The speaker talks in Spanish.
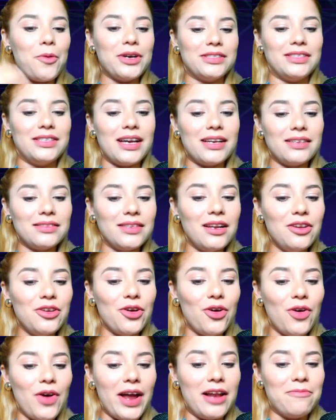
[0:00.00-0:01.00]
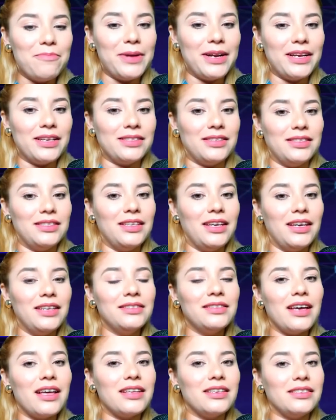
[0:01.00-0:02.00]
Pues ya salió el
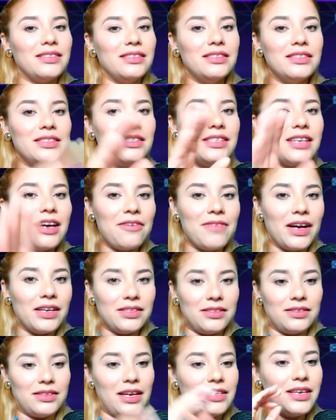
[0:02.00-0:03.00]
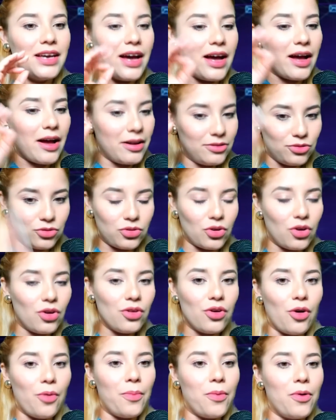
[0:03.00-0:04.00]
presidente a decir ya basta, ya
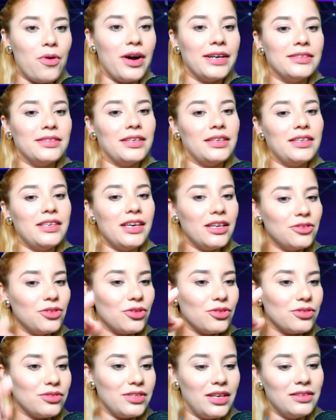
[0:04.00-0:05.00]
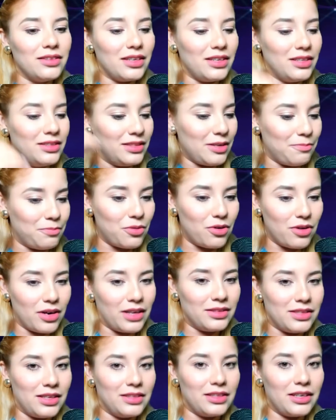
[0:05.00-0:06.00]
todos pónganse quietos, céntrense,
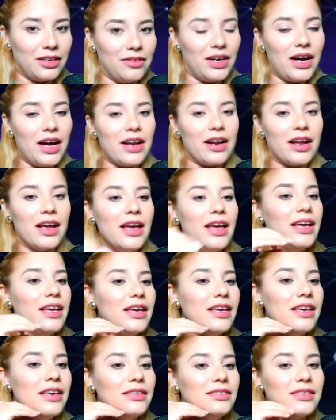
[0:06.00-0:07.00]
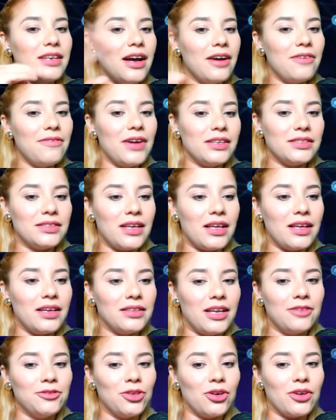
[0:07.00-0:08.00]
pónganse a trabajar y ya basta
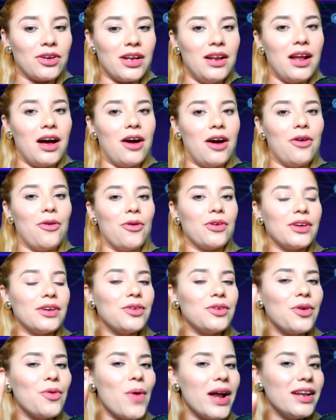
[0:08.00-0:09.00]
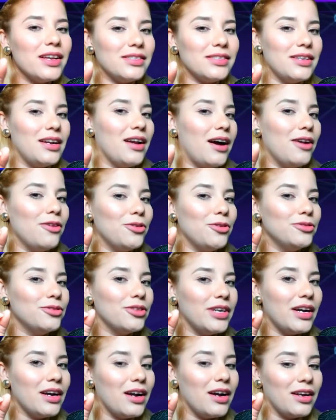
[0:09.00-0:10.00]
de tanto relajo. ¿Cuál es el jalón
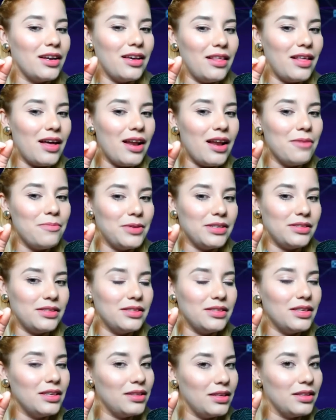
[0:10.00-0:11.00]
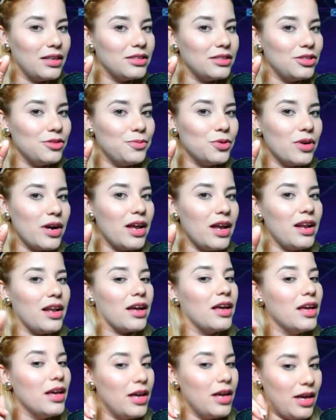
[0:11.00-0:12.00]
de oreja que da el presidente Nayib
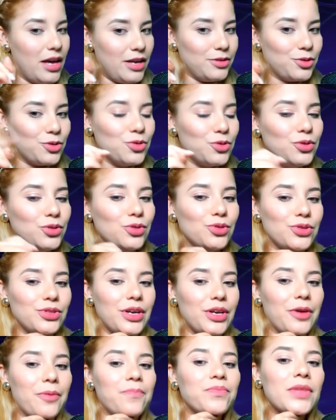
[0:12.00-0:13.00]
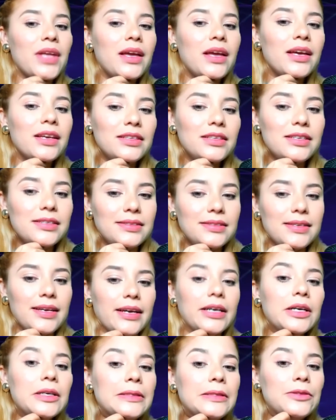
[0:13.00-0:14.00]
Bukele? Escuche usted.
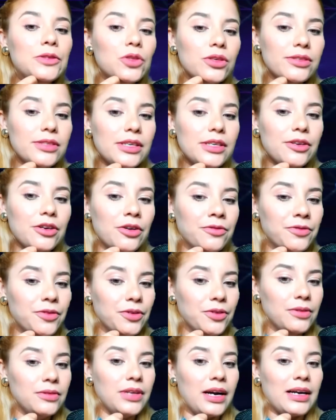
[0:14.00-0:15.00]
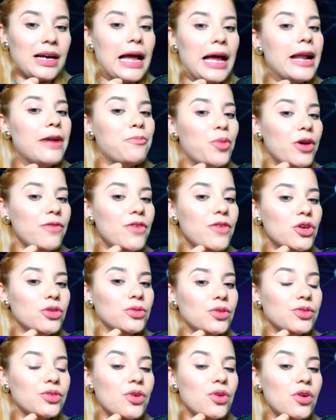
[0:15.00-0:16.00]
Dice, no se confundan, el pueblo
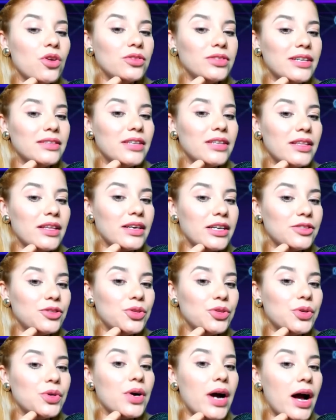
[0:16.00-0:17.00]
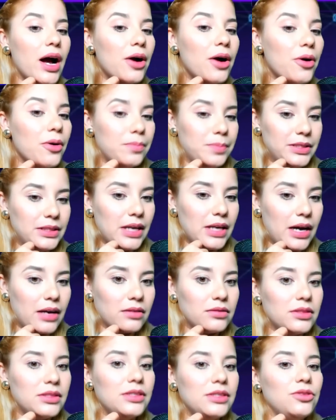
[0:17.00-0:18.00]
no solo tiene derecho a
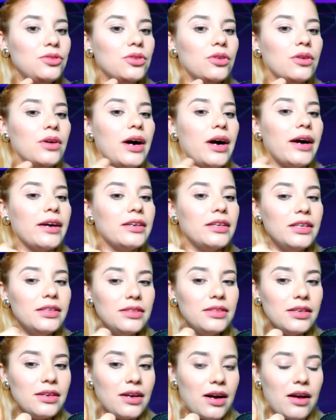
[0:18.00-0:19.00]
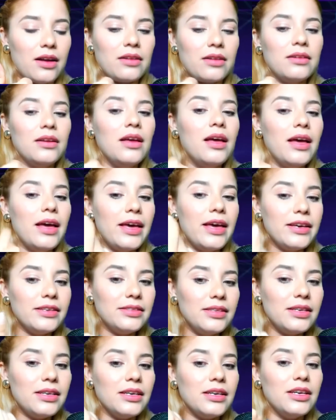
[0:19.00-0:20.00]
opinar, sino a criticar,
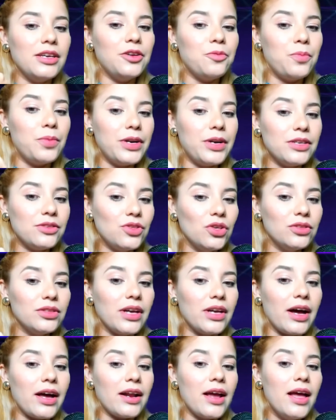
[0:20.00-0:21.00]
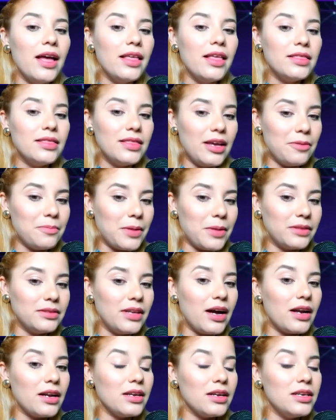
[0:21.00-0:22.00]
exigir, presionar,
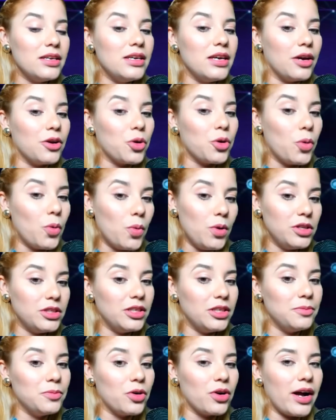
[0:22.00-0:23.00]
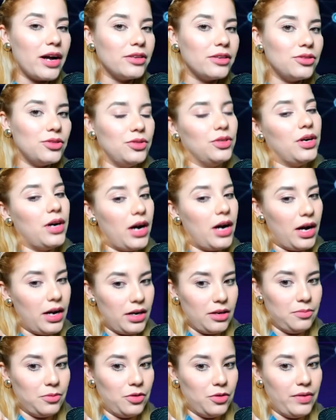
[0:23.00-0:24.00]
demandar y en último caso a
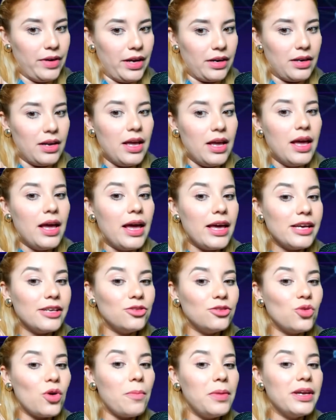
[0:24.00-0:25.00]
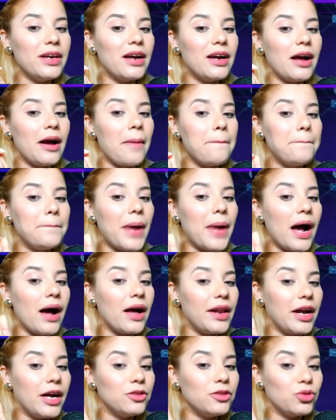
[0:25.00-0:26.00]
remover. Eso aplica
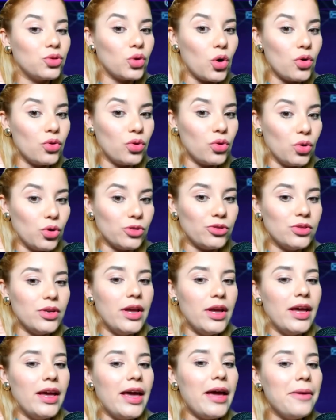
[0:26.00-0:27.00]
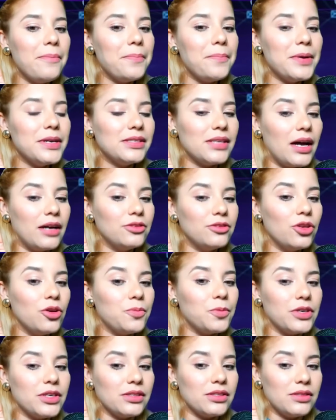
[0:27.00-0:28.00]
para todos,
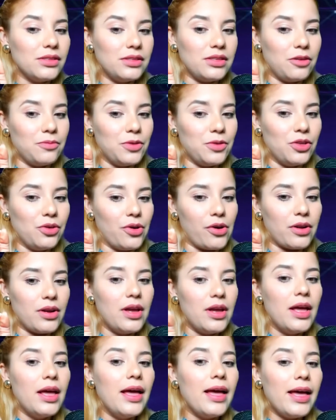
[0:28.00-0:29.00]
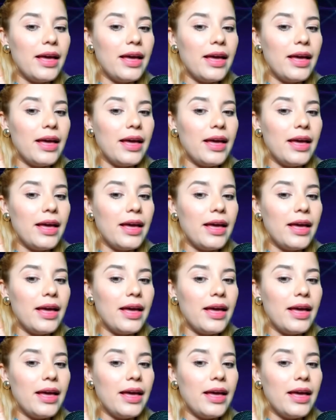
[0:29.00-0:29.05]
empezando por este servidor.